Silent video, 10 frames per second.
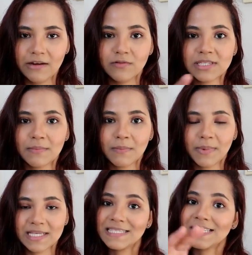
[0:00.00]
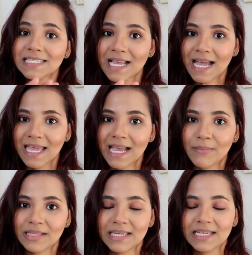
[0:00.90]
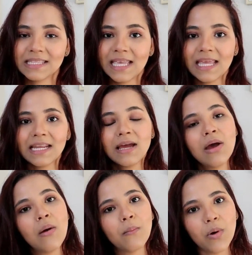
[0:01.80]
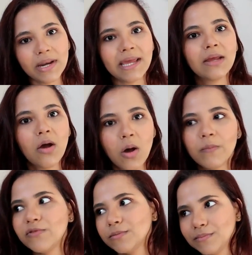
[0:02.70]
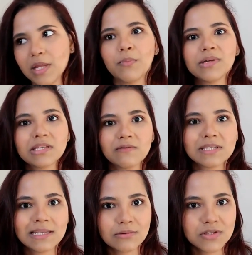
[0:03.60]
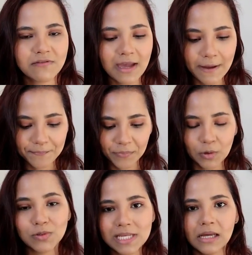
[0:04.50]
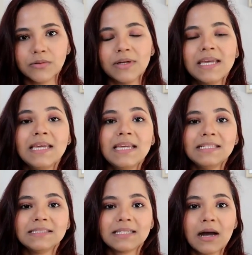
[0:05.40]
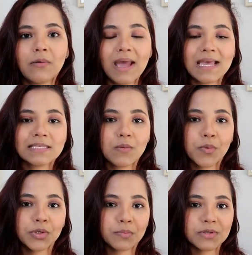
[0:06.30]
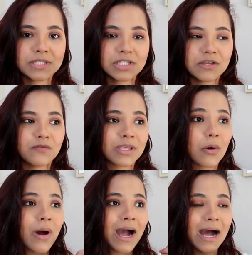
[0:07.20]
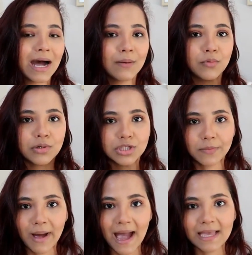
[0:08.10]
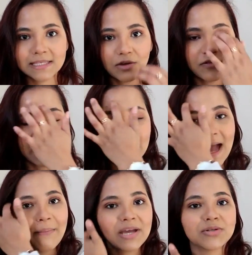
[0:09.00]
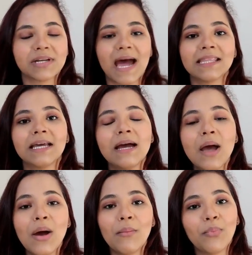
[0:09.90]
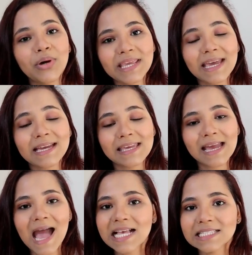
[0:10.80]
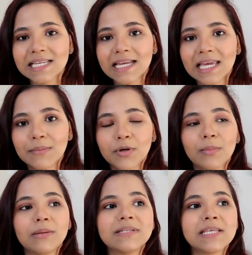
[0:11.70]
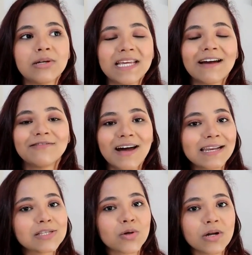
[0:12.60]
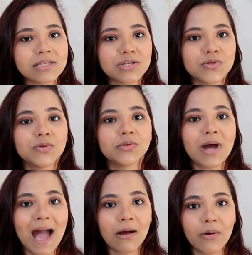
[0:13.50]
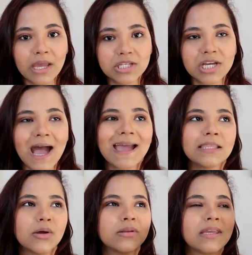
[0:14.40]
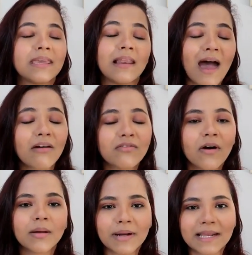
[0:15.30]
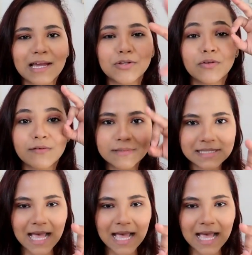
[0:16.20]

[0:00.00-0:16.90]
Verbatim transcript: ele. Você precisa carregar a bateria dele, porém, óbvio, depois que você não estiver usando. Então, esse é um ponto positivo que eu amo demais, que eu fiquei apaixonada porque aqui em casa tem aquele problema, se eu ligar várias coisas junto, a corrente cai, então eu tenho que ir lá fora pra ligar de novo, é um